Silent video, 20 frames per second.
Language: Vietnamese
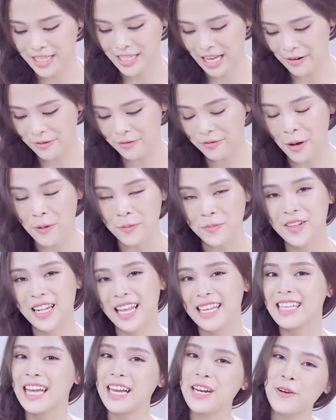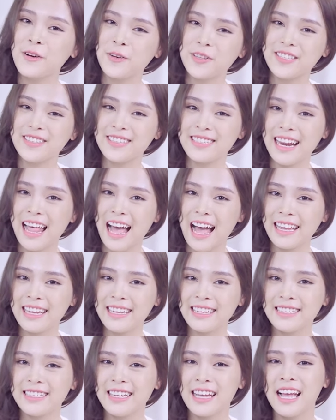sản phẩm là thay đổi tương lai.
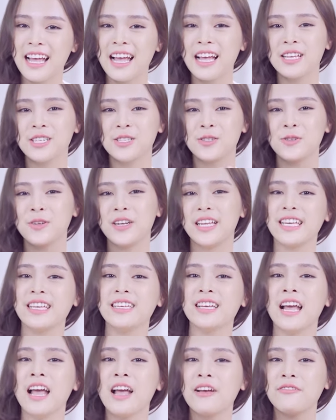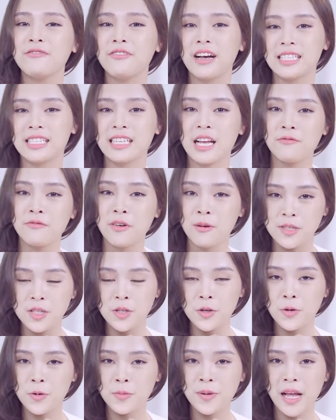Julie và sản phẩm
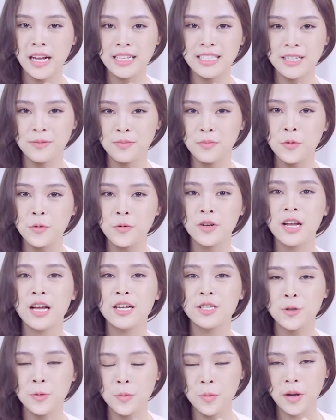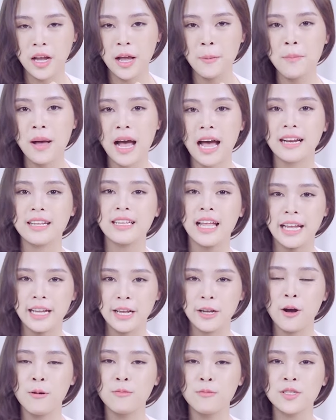serum đặc trị mụn chúc các bạn
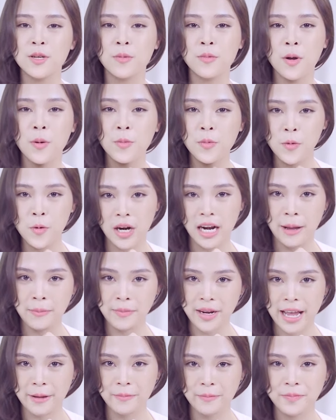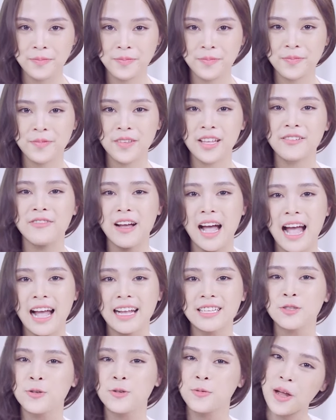thành công trong công cuộc làm đẹp
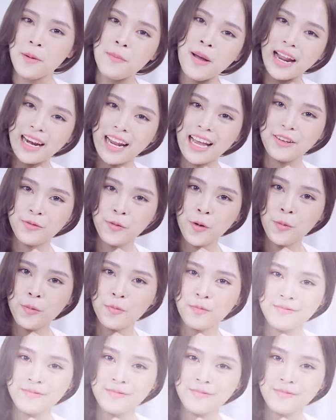và chúc các bạn hạnh phúc.